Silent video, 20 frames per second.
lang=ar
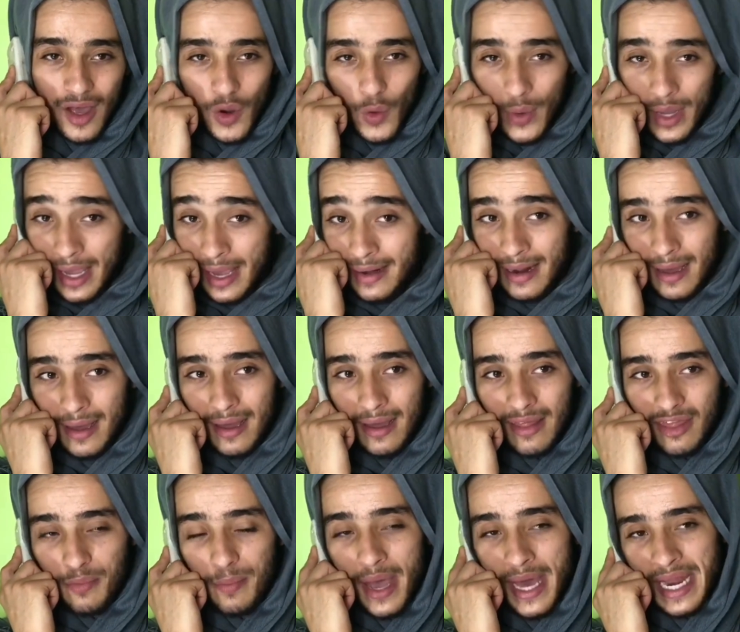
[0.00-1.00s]
وي
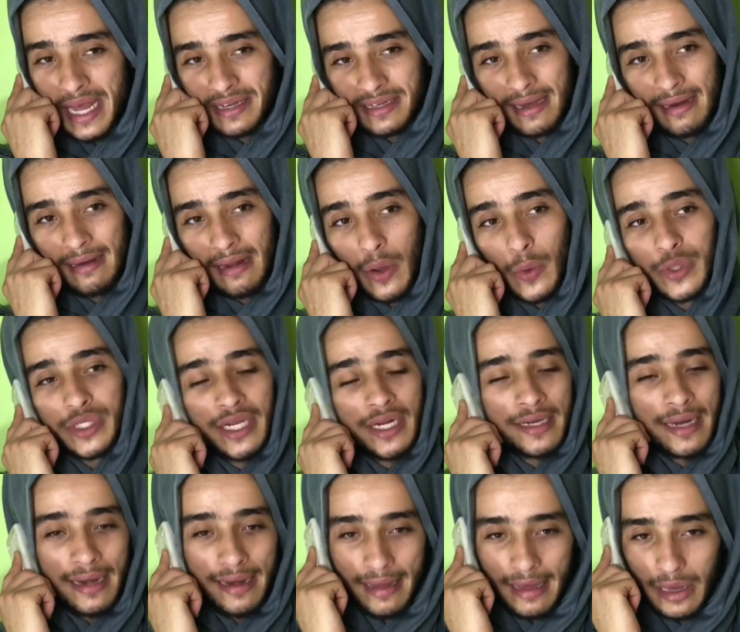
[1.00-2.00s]
حنا ذبحنا ان شاء الله
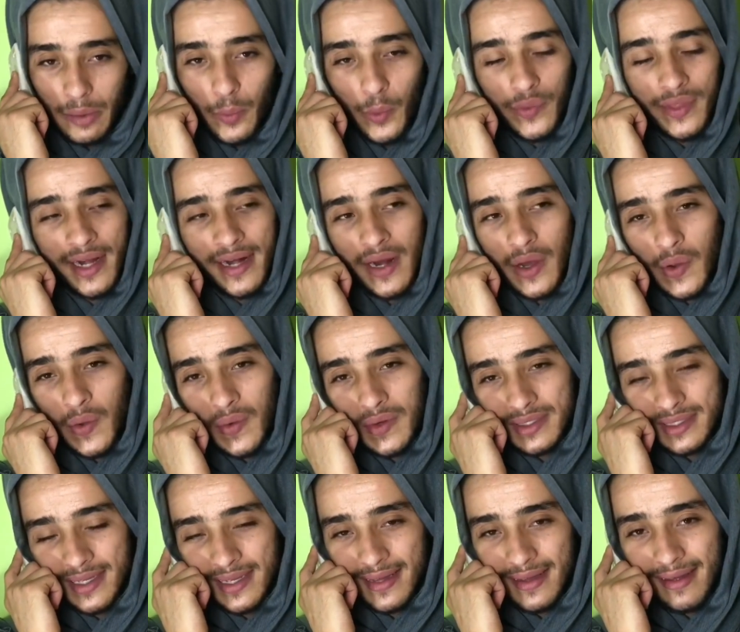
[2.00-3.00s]
وشرينا اللحم ودرنا كل
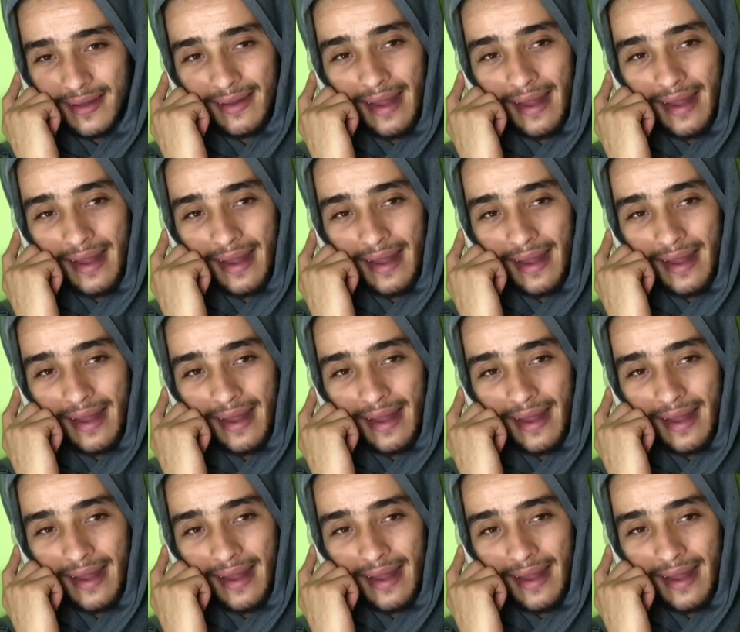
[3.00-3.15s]
شيء